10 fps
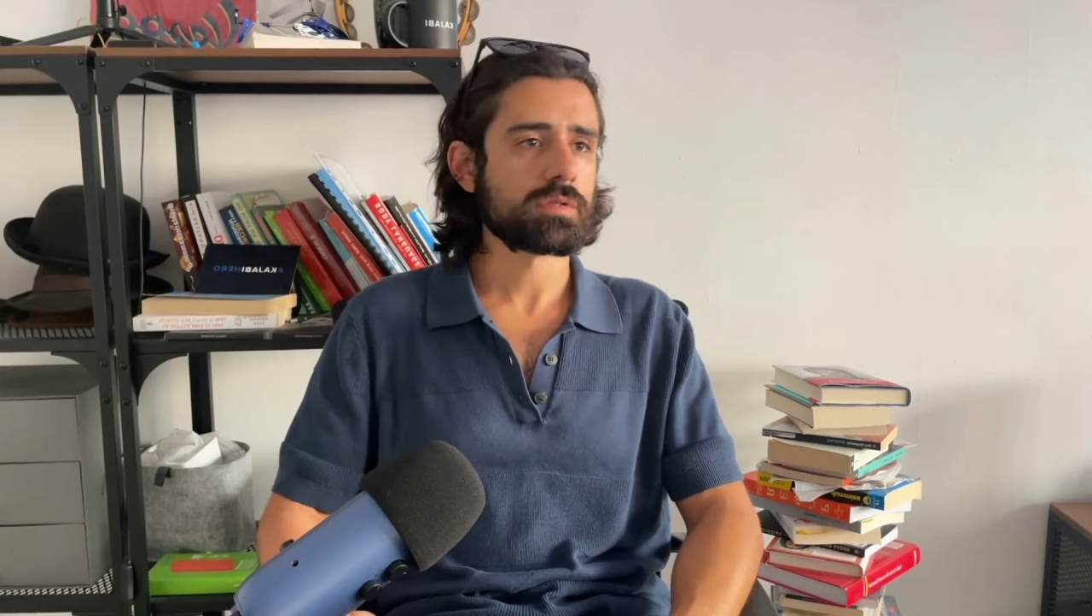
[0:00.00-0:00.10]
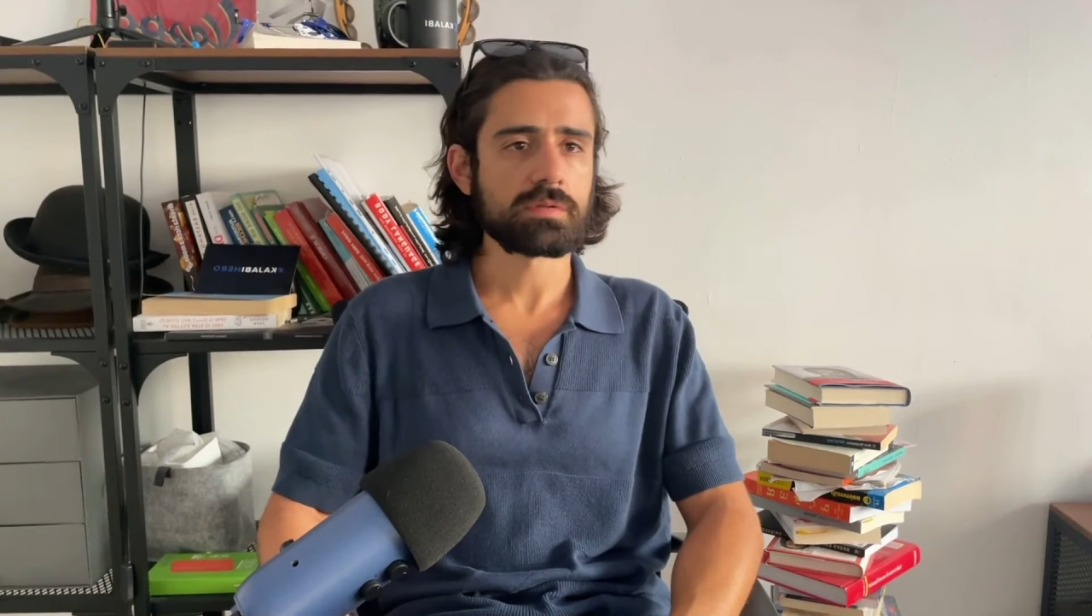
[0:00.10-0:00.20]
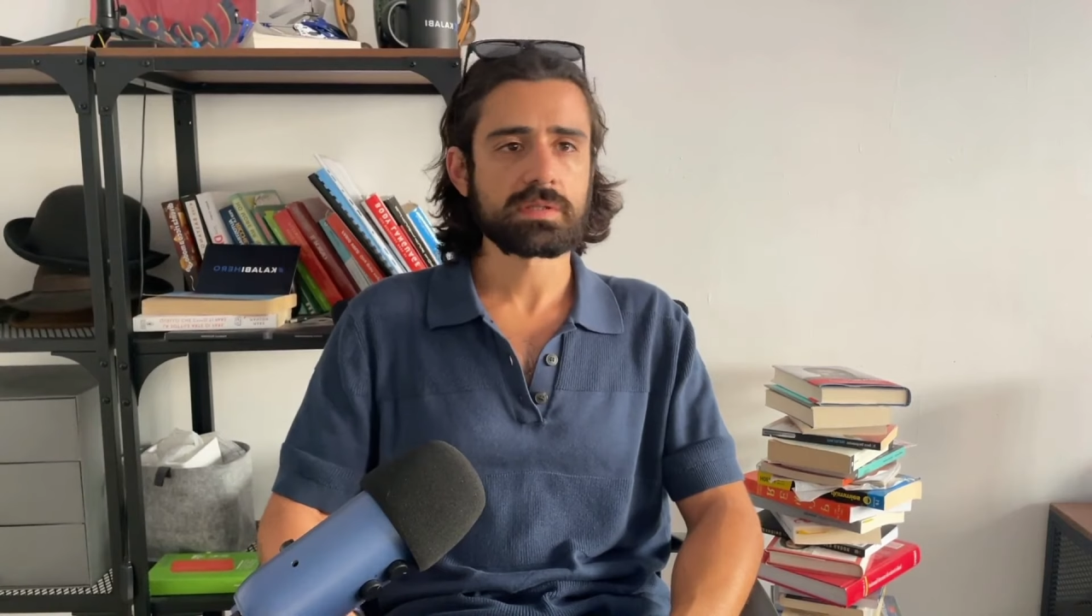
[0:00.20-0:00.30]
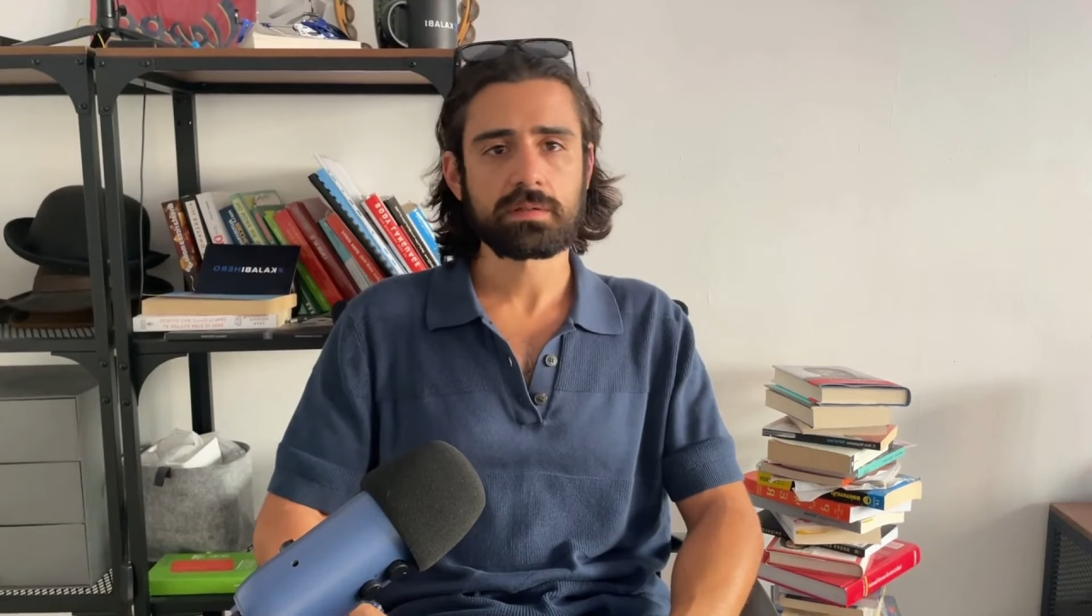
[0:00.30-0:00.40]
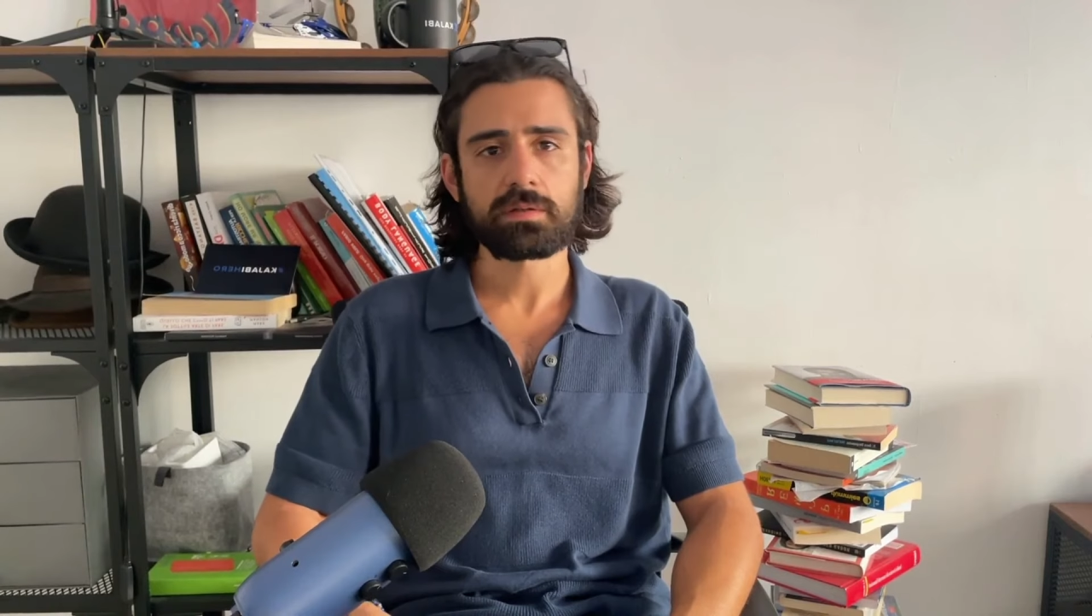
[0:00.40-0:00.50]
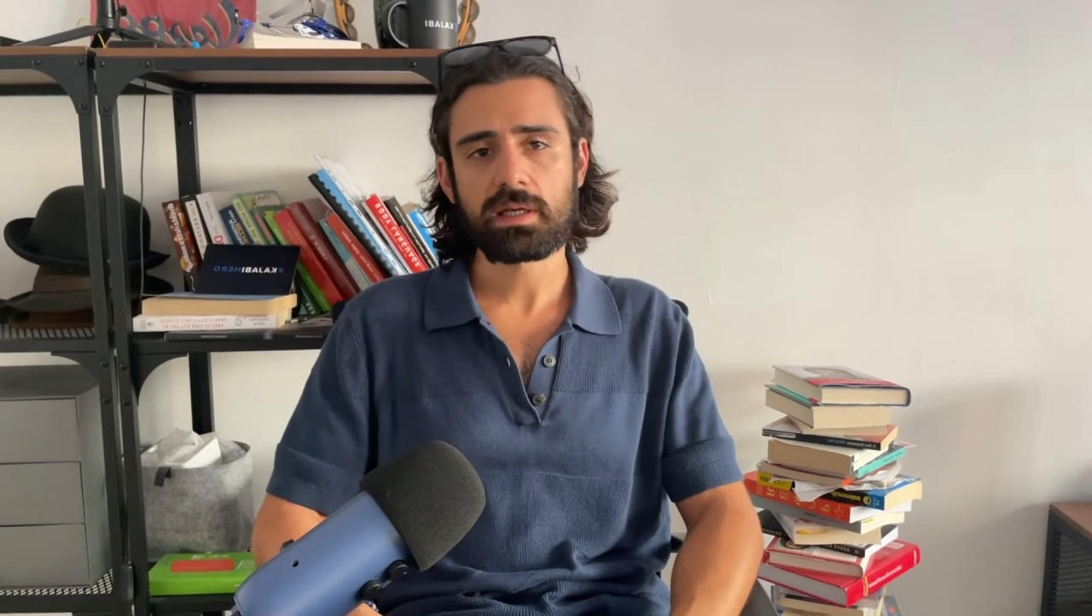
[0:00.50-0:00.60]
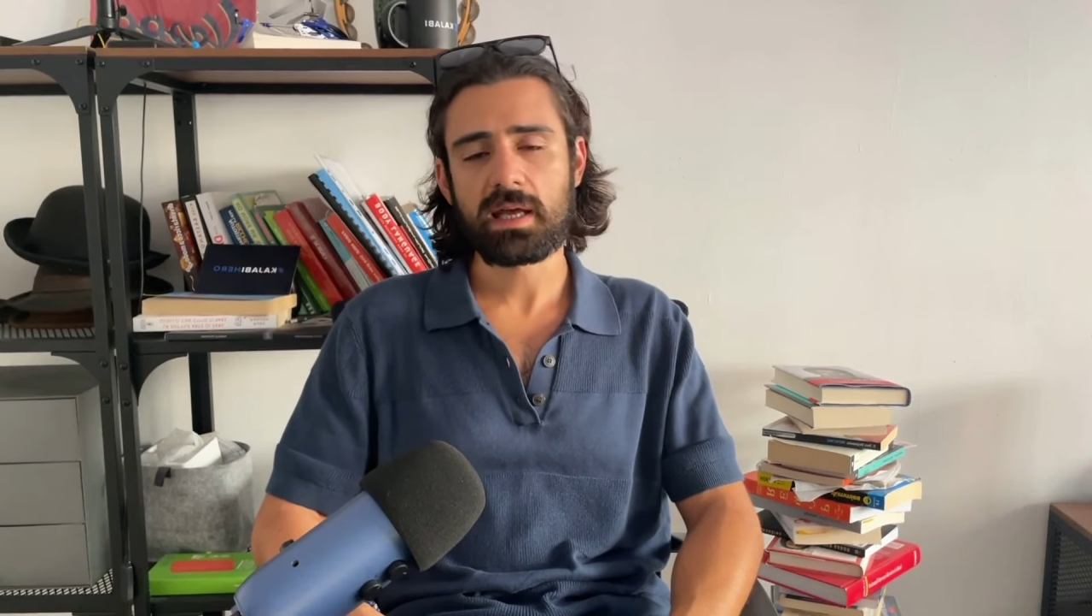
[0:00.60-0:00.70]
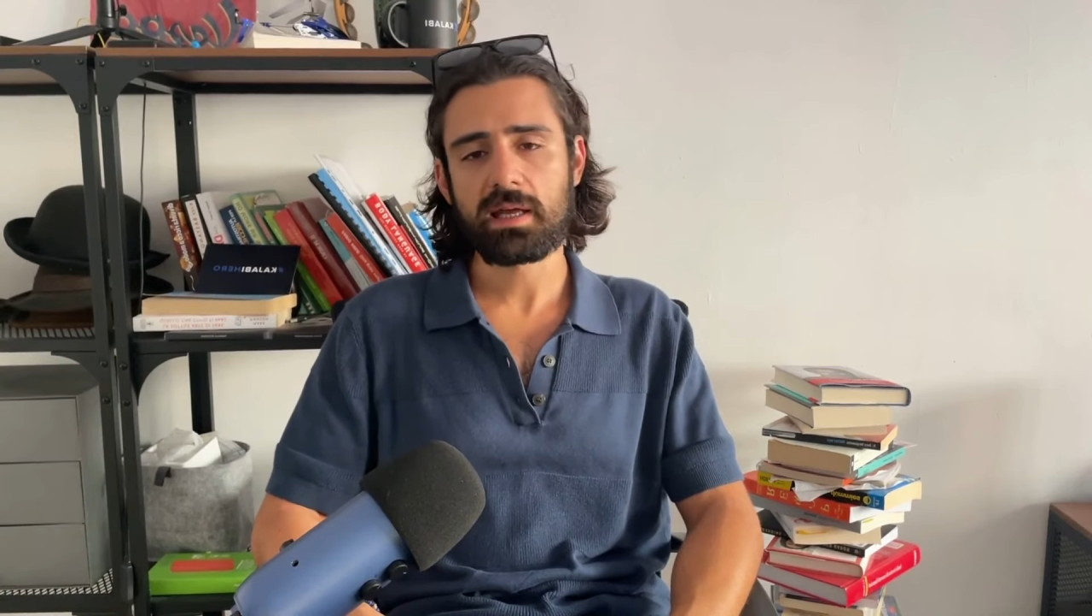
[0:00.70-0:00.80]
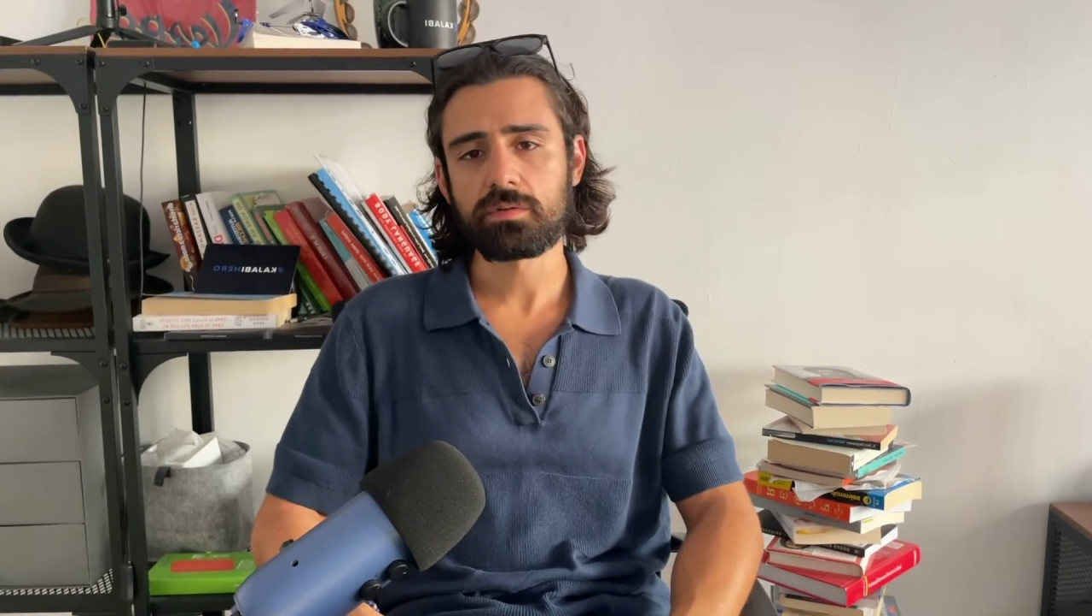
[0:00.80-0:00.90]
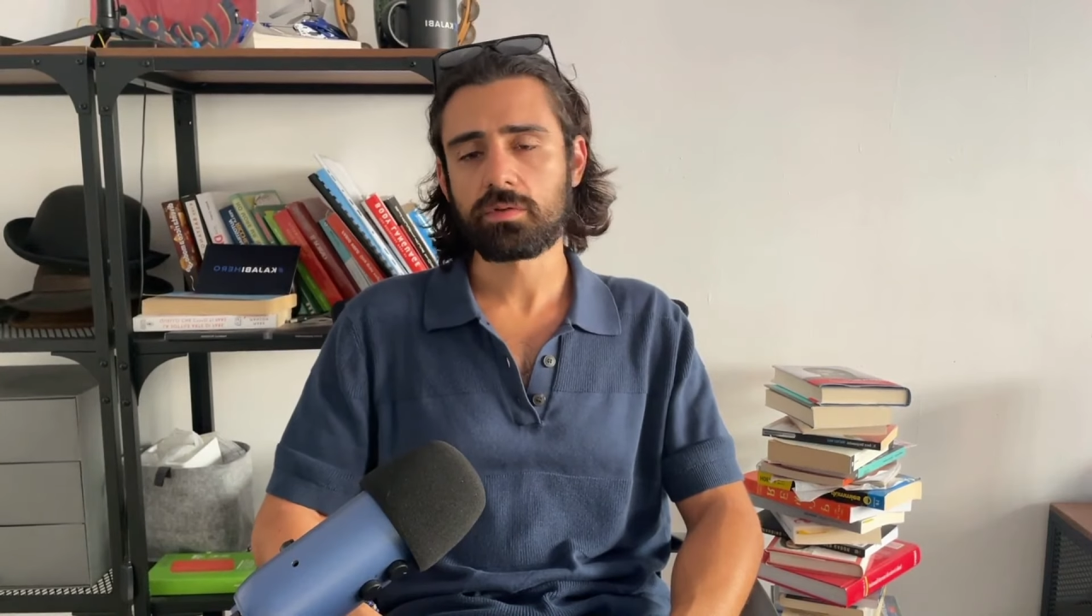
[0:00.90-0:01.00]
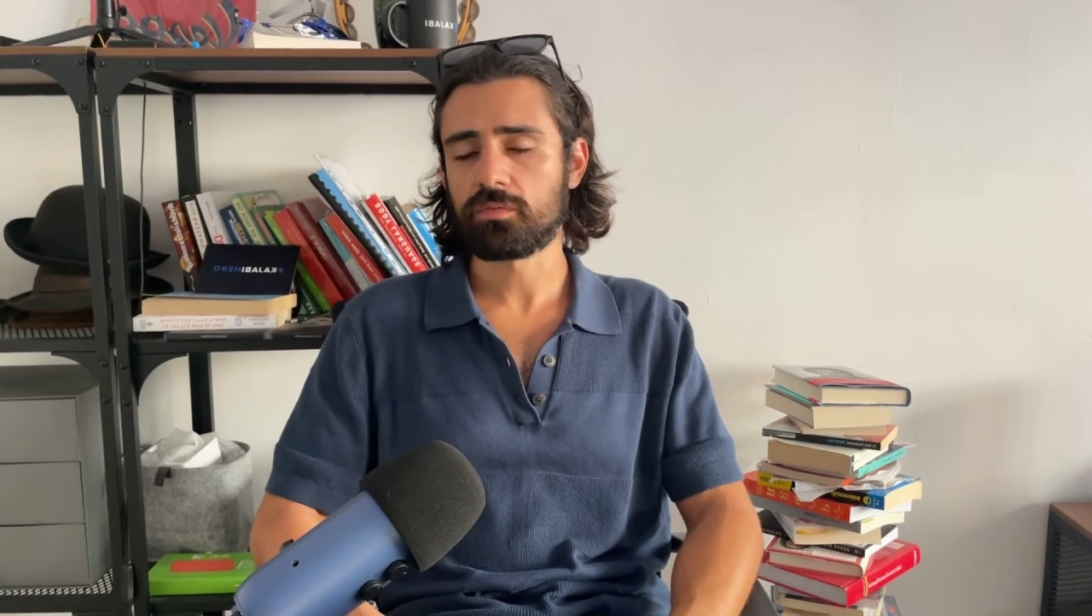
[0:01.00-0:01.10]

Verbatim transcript: sono stato a letto,